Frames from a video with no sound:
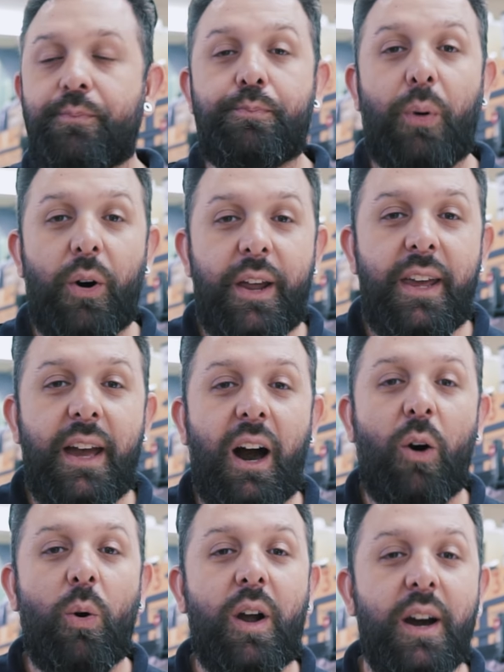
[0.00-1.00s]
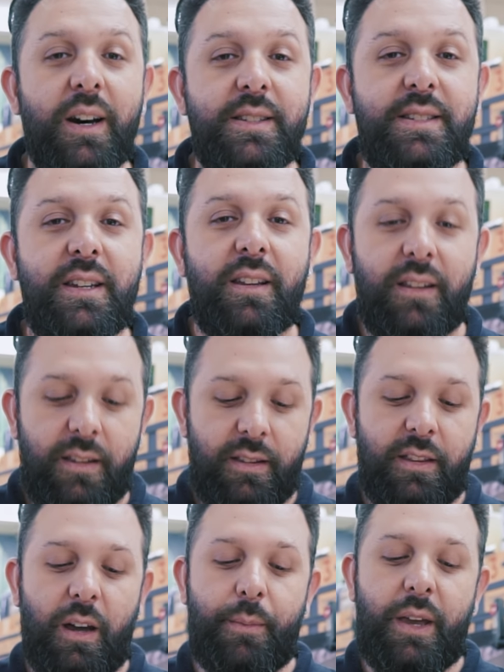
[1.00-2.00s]
Porém, a Alcance
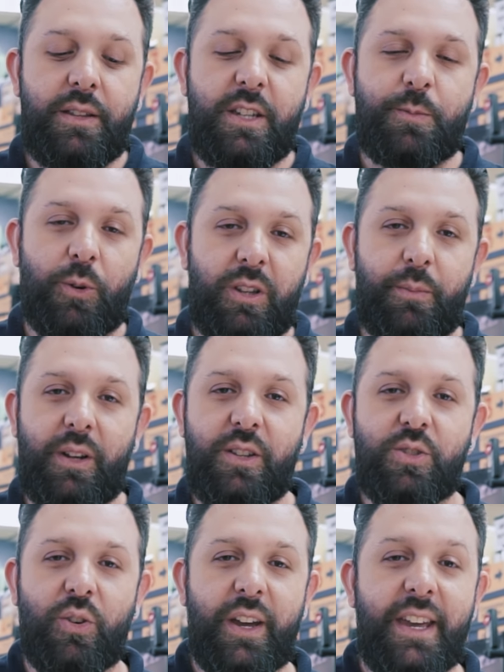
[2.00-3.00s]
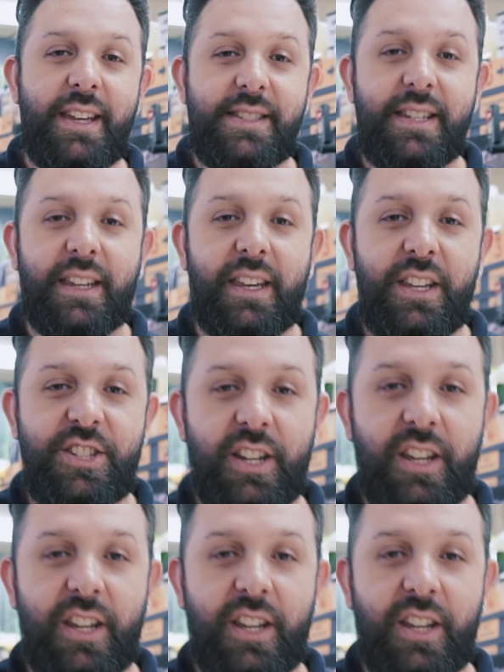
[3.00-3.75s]
também disponibilizou esse kit